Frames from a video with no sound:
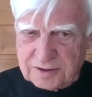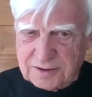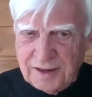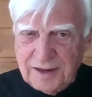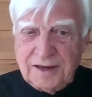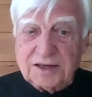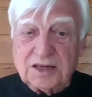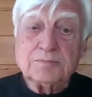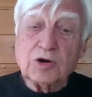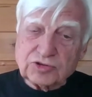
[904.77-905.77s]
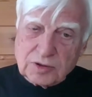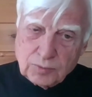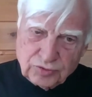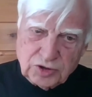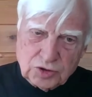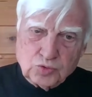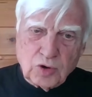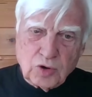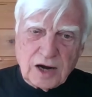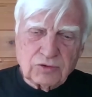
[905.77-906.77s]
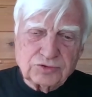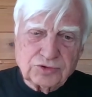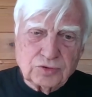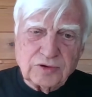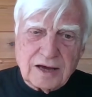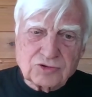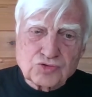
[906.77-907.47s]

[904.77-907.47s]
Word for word: aluzja do angielskiego serialu